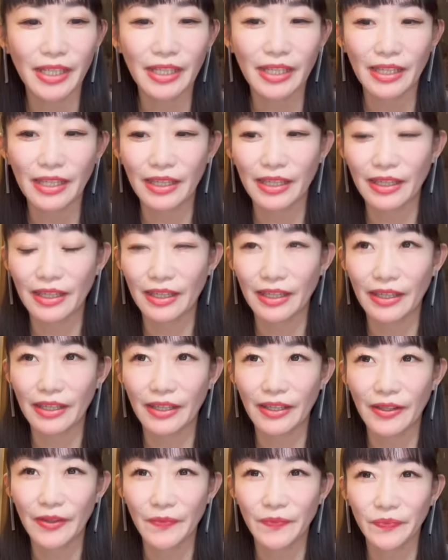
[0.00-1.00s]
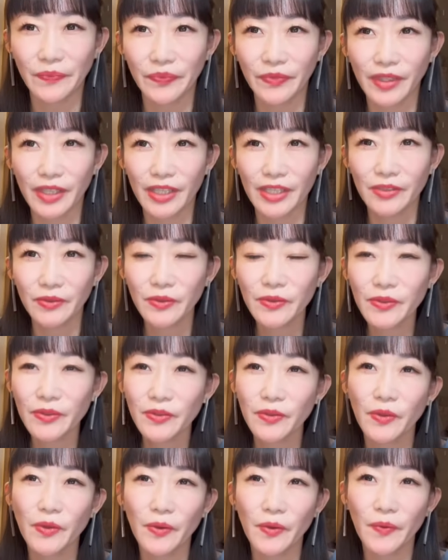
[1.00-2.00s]
えー、一つ
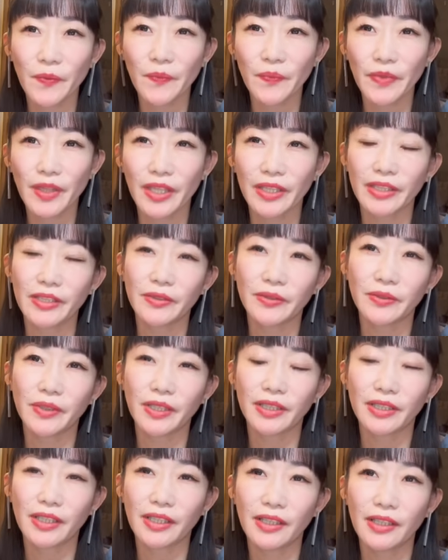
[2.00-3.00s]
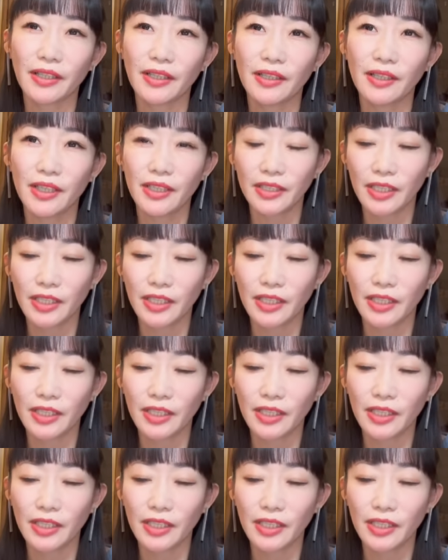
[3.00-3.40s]
の、なんていうのかな、